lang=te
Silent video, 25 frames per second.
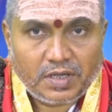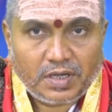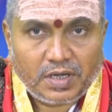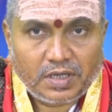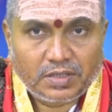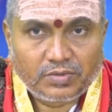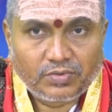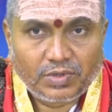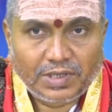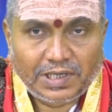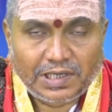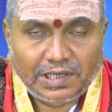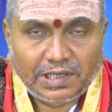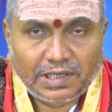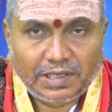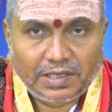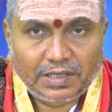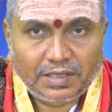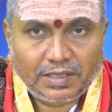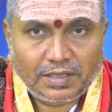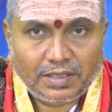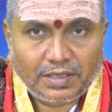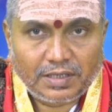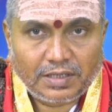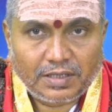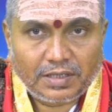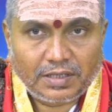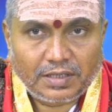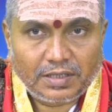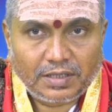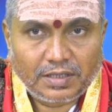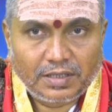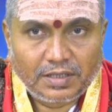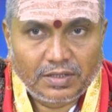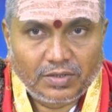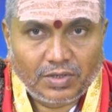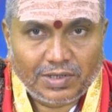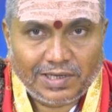అందువలన
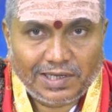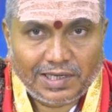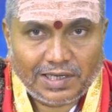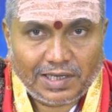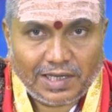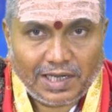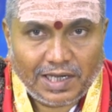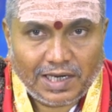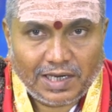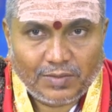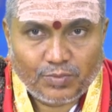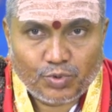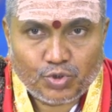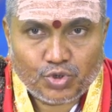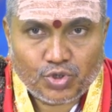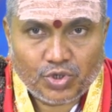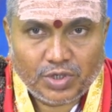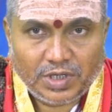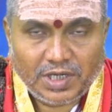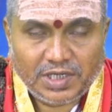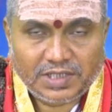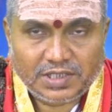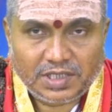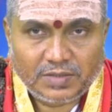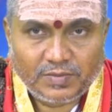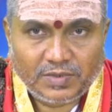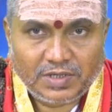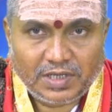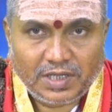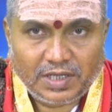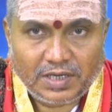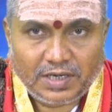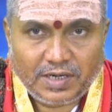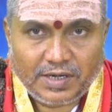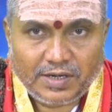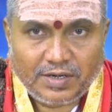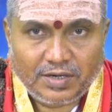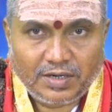ఈ యొక్క కాలపురుషుడిగా
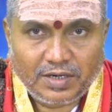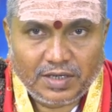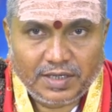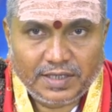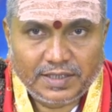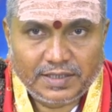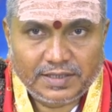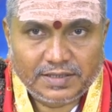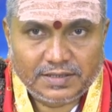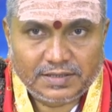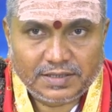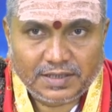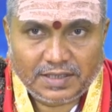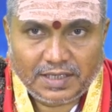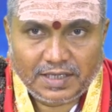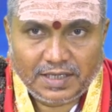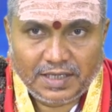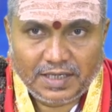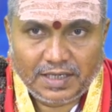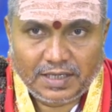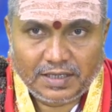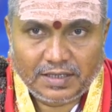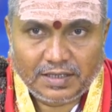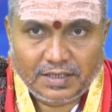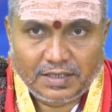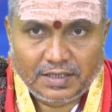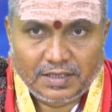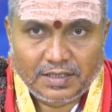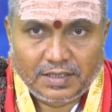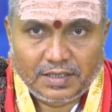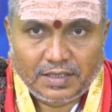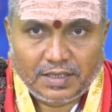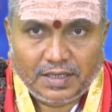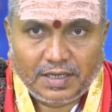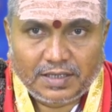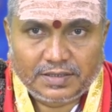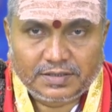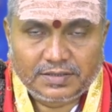శ్రీమన్నారాయణనే చక్కగా
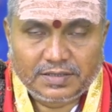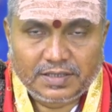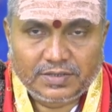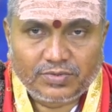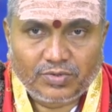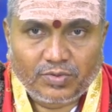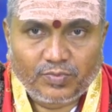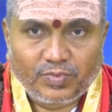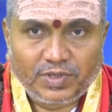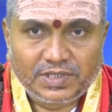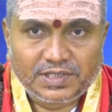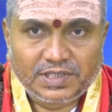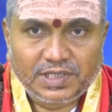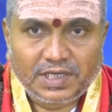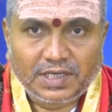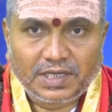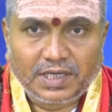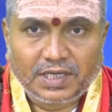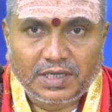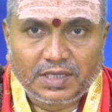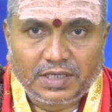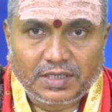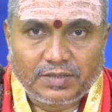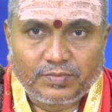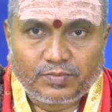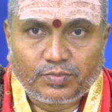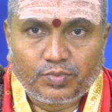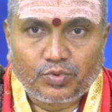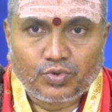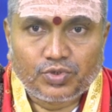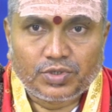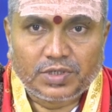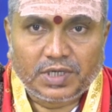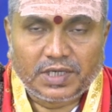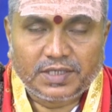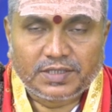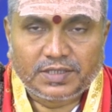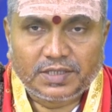అర్చన చేసుకోవడం పంచాంగానికి పూజ
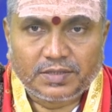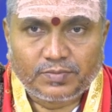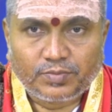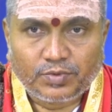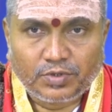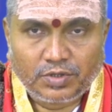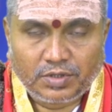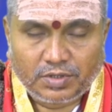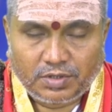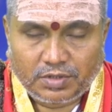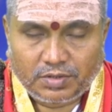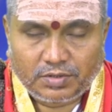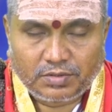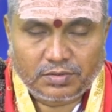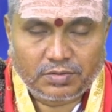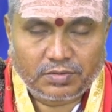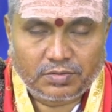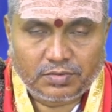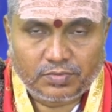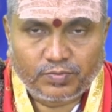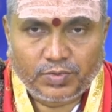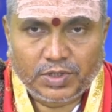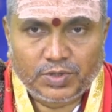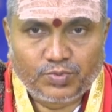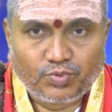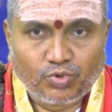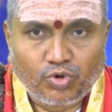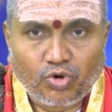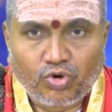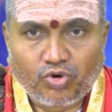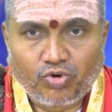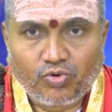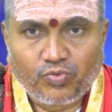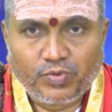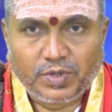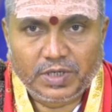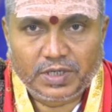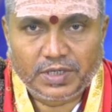రాసి పసుపు
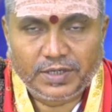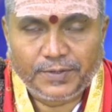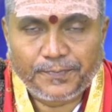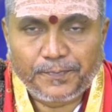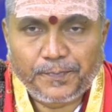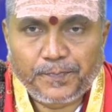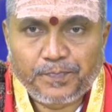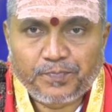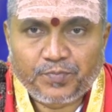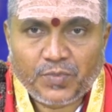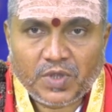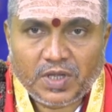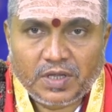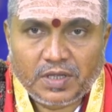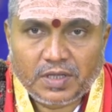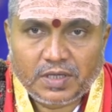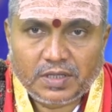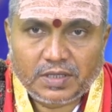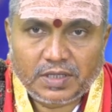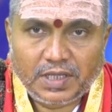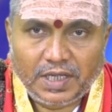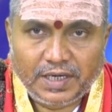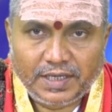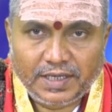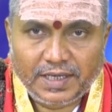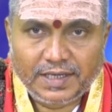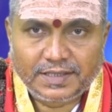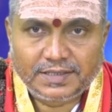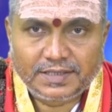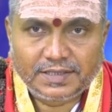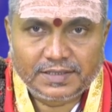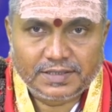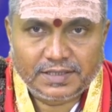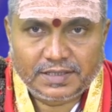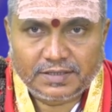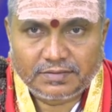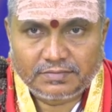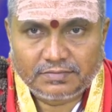కుంకుమ పెట్టి దానికి అర్చన
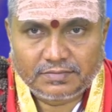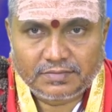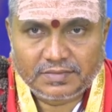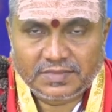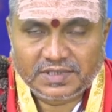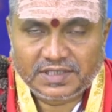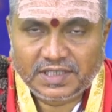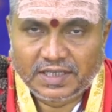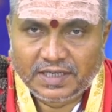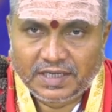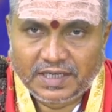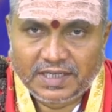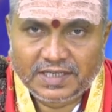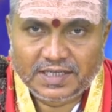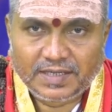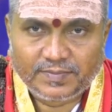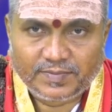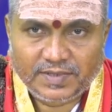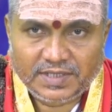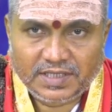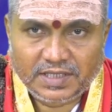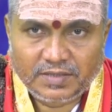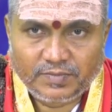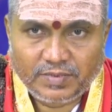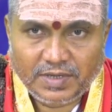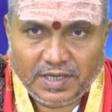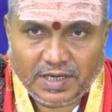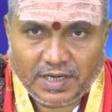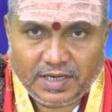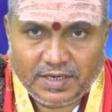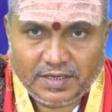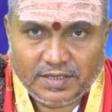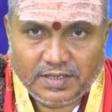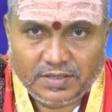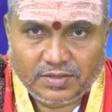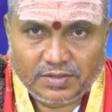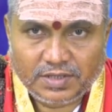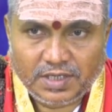చేయడం చండీ సప్తశతి పారాయణ
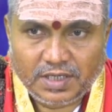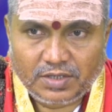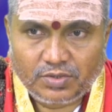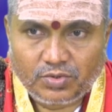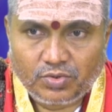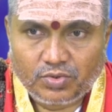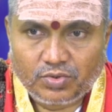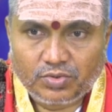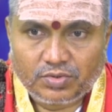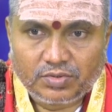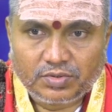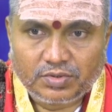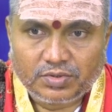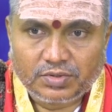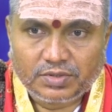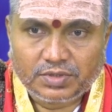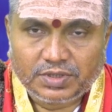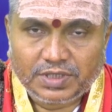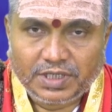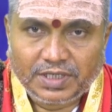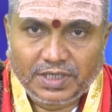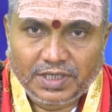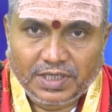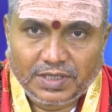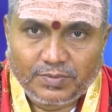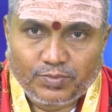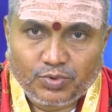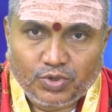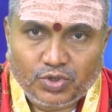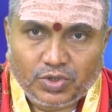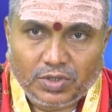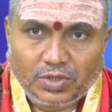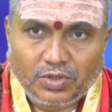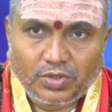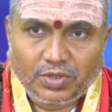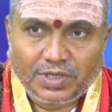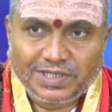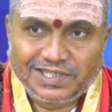చేస్తున్నారు చండీ
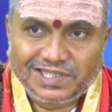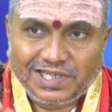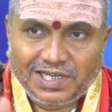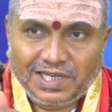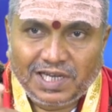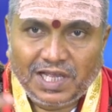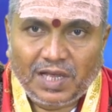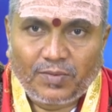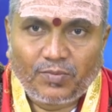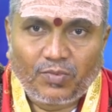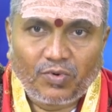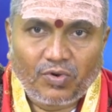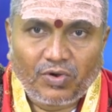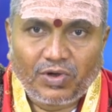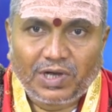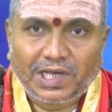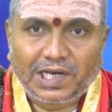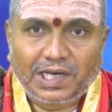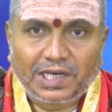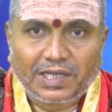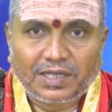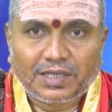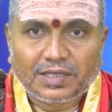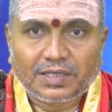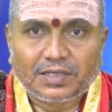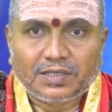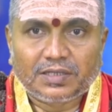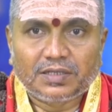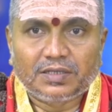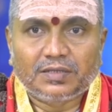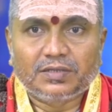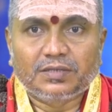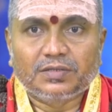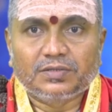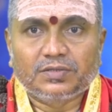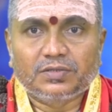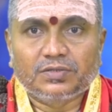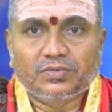పుస్తకంలోనే చండీ అమ్మవారిని
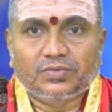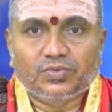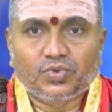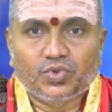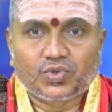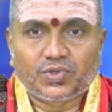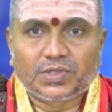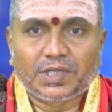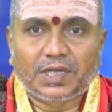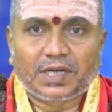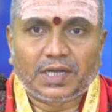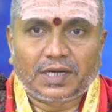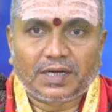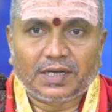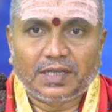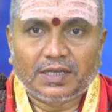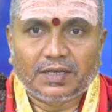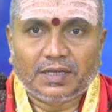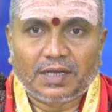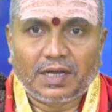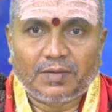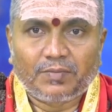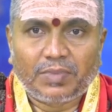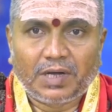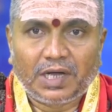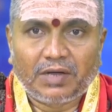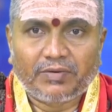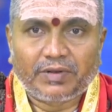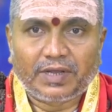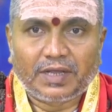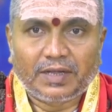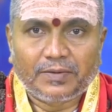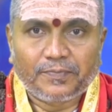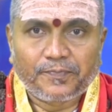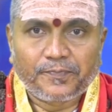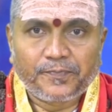చూస్తారు అక్కడ ఆ భావన